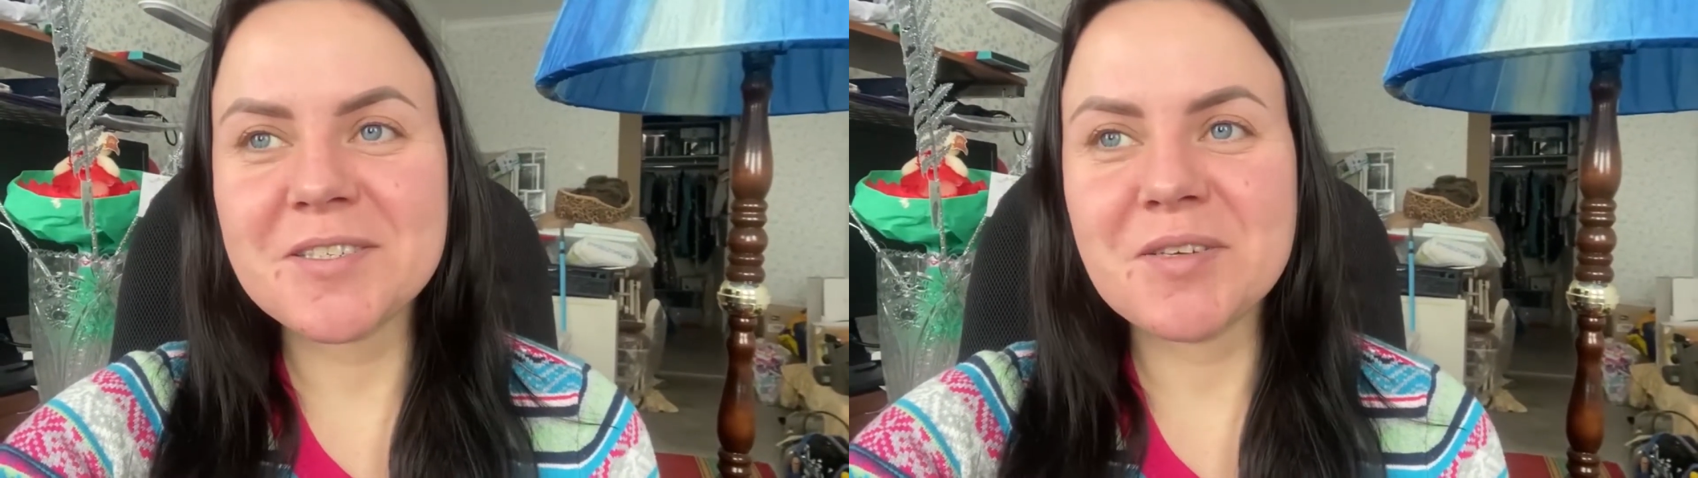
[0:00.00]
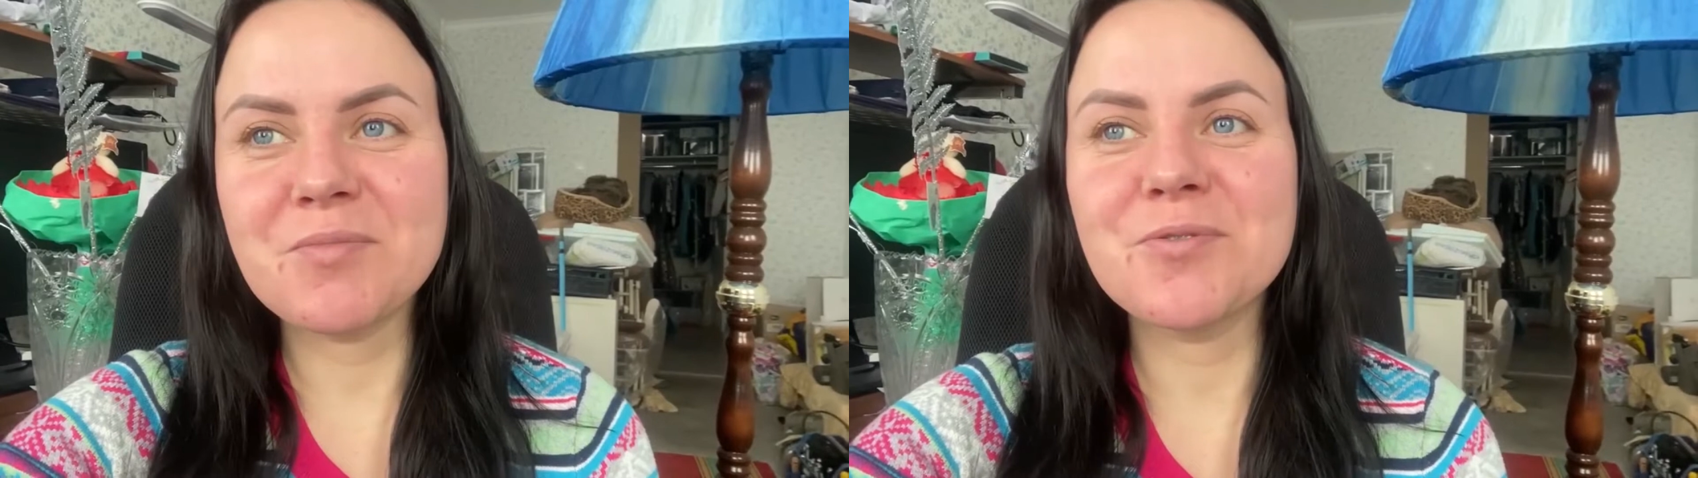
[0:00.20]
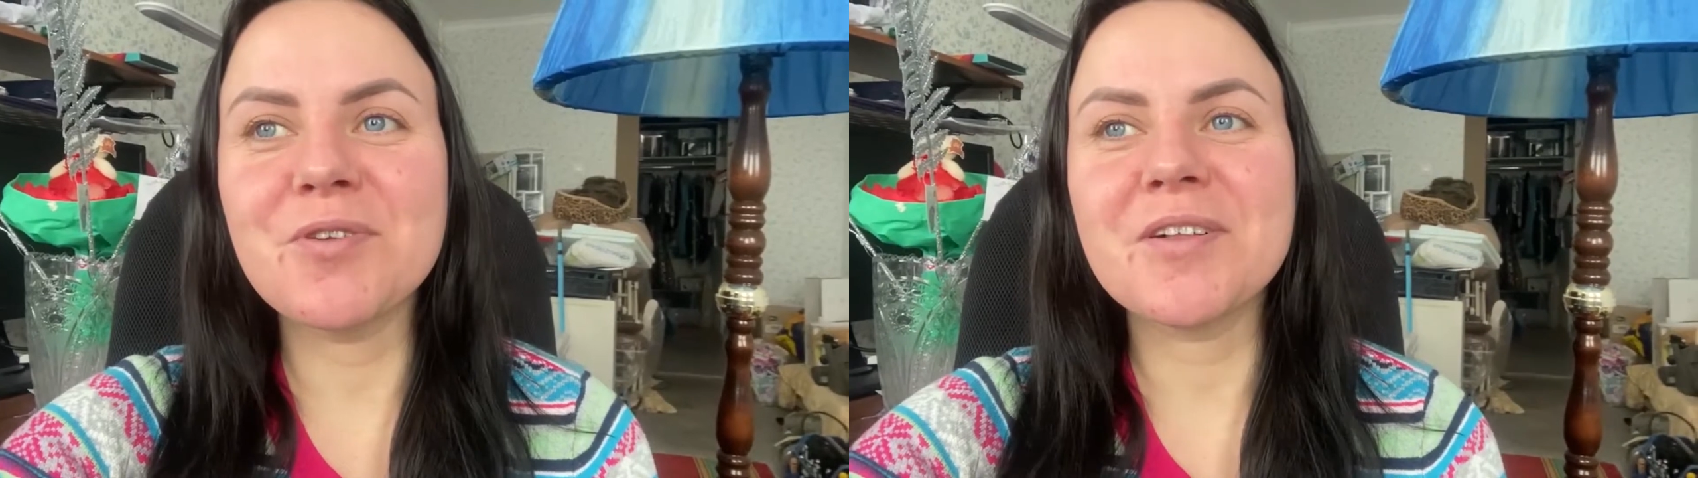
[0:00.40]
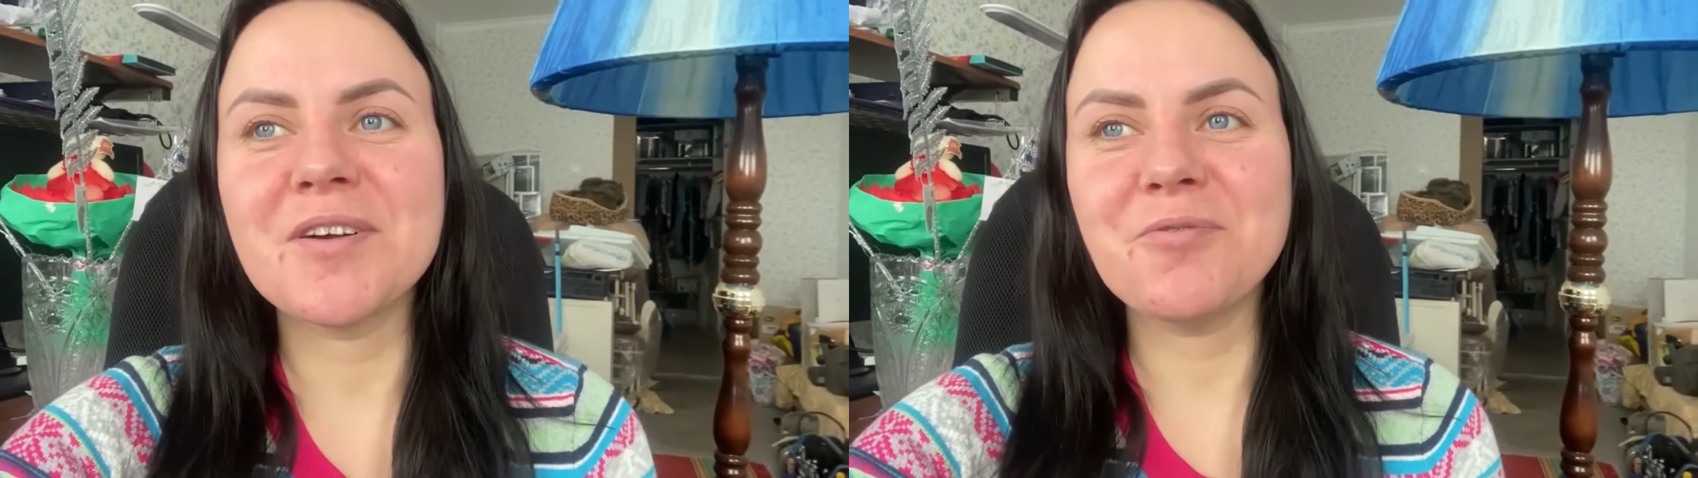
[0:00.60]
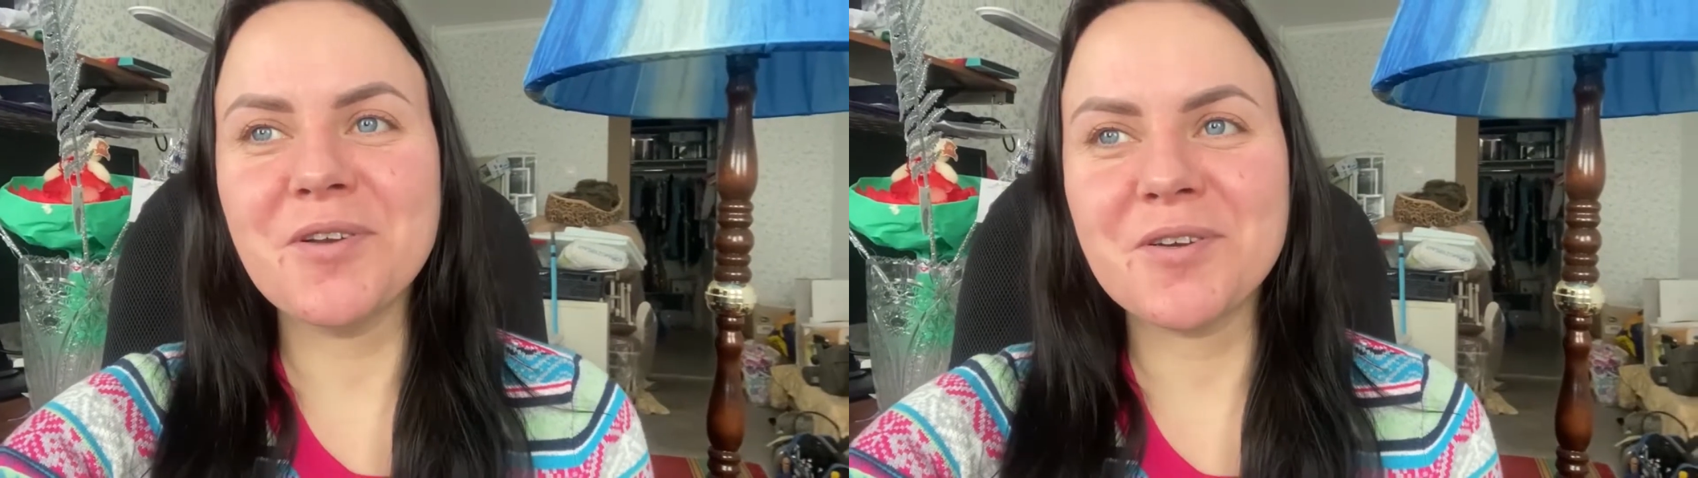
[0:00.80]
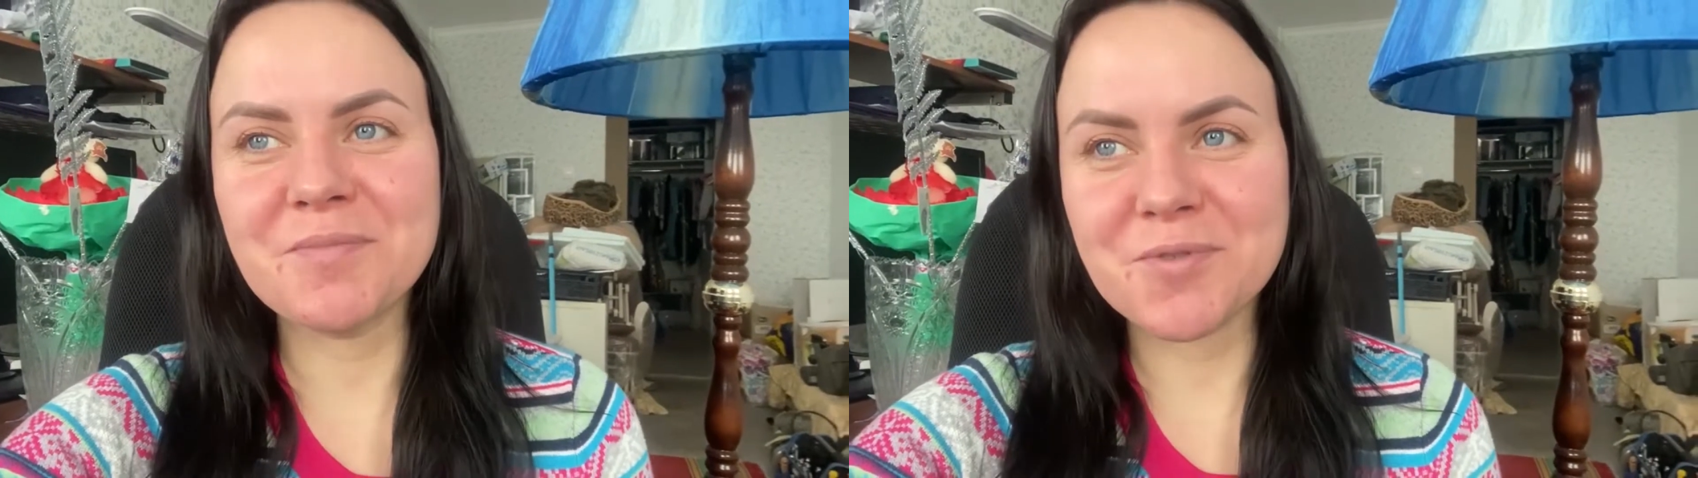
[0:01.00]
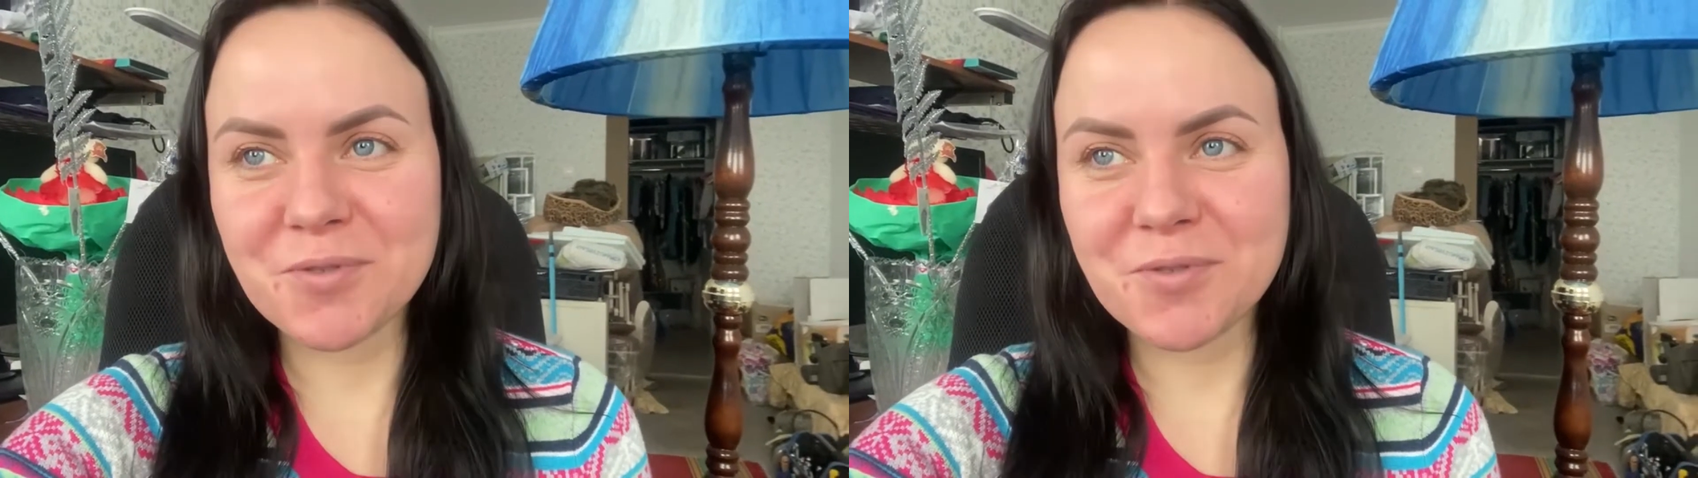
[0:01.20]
если я буду алкоголиком,